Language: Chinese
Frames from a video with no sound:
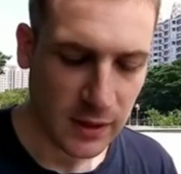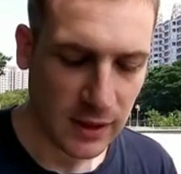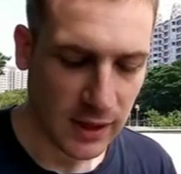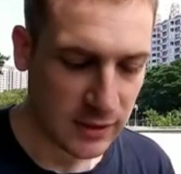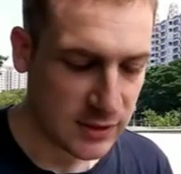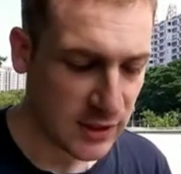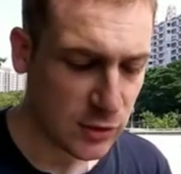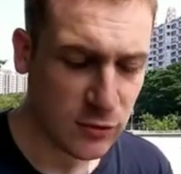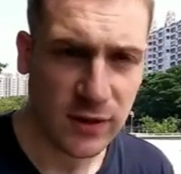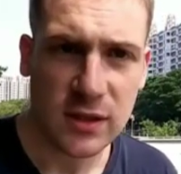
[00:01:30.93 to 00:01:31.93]
那这个
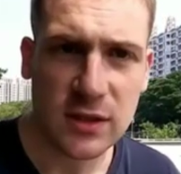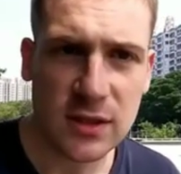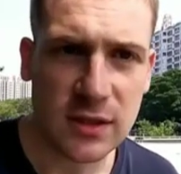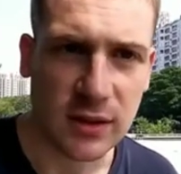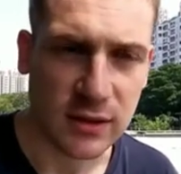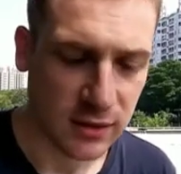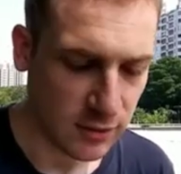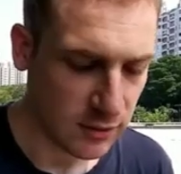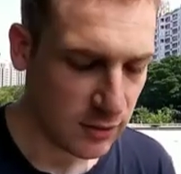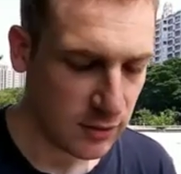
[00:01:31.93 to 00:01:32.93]
就非常适
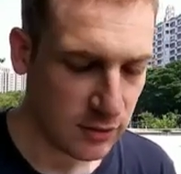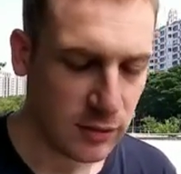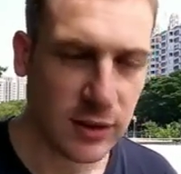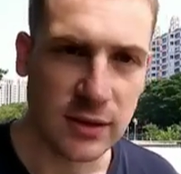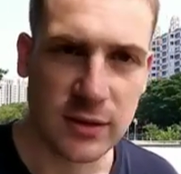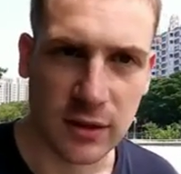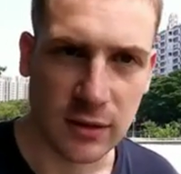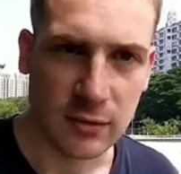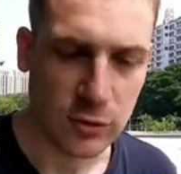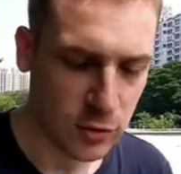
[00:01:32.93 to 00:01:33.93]
合念
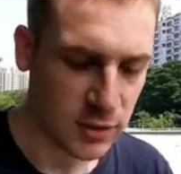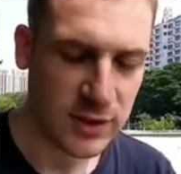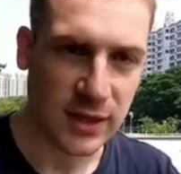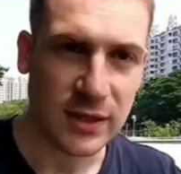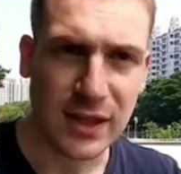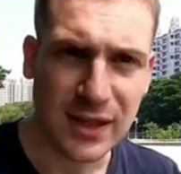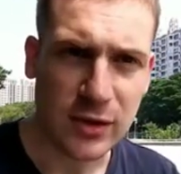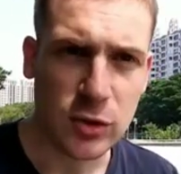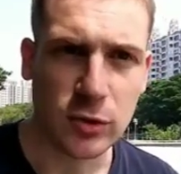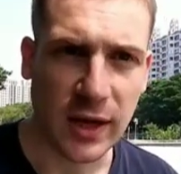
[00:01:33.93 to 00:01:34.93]
成就是这样
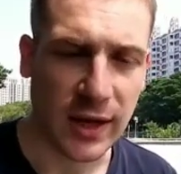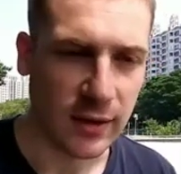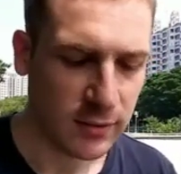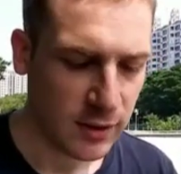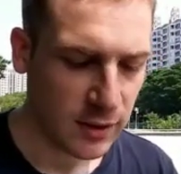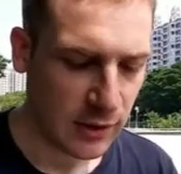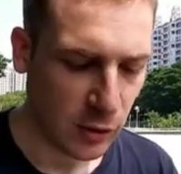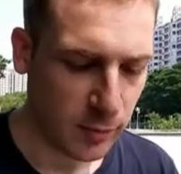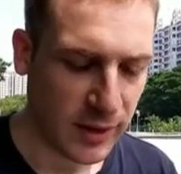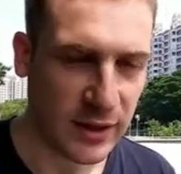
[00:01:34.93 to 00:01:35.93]
念出来，然
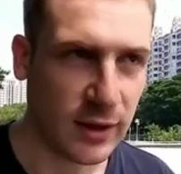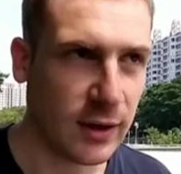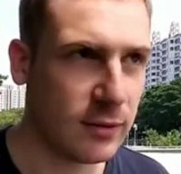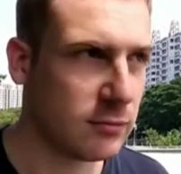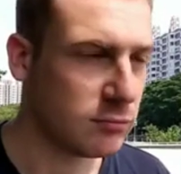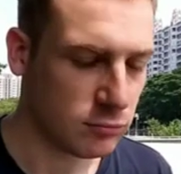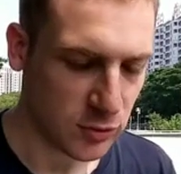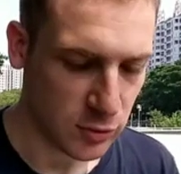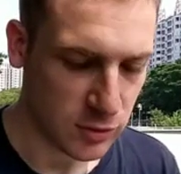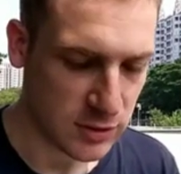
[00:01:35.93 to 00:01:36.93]
后把它
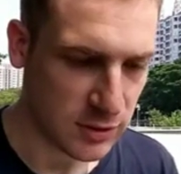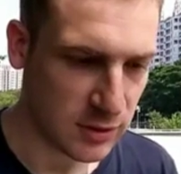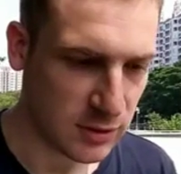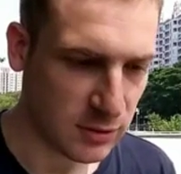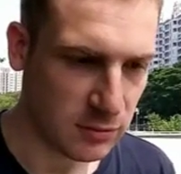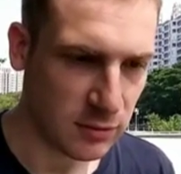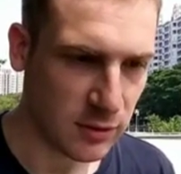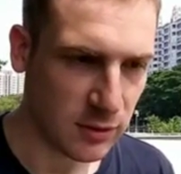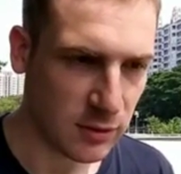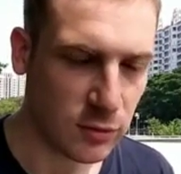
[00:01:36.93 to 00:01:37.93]
就是
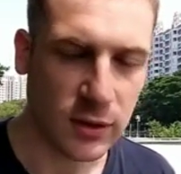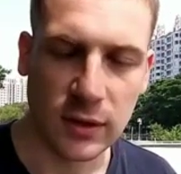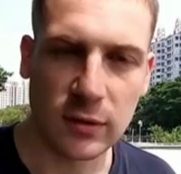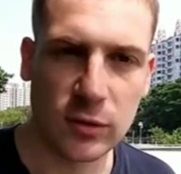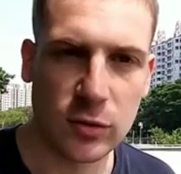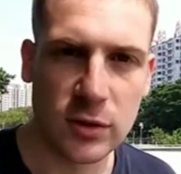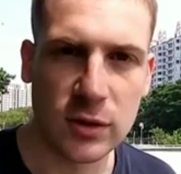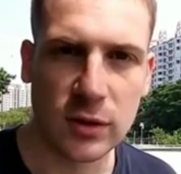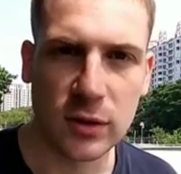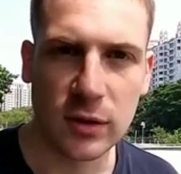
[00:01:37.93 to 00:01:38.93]
呃对，就
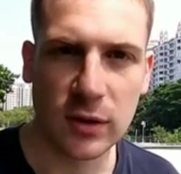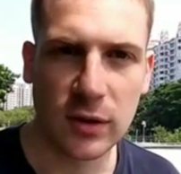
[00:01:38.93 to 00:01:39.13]
是